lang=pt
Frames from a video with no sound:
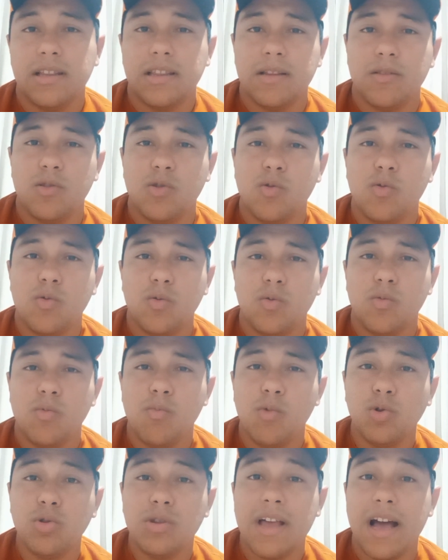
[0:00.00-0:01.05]
No
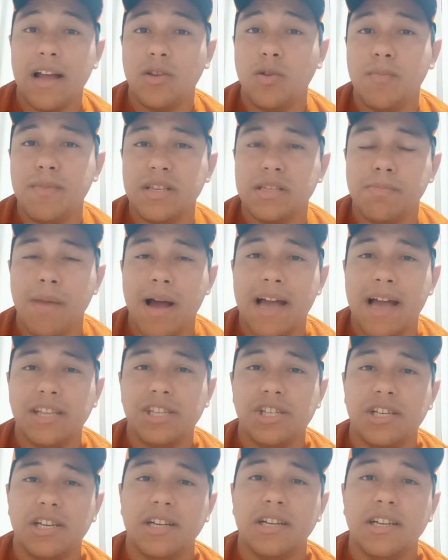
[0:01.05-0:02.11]
mundo da
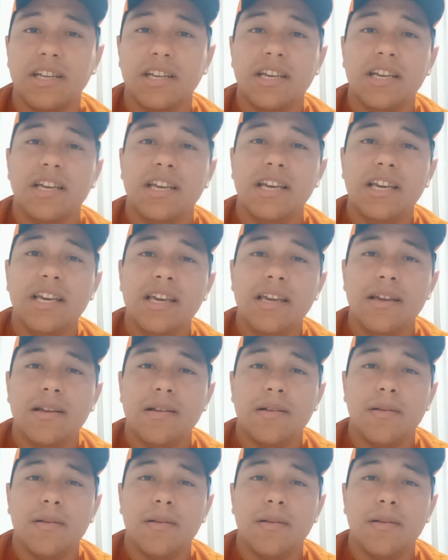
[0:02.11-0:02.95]
numismática e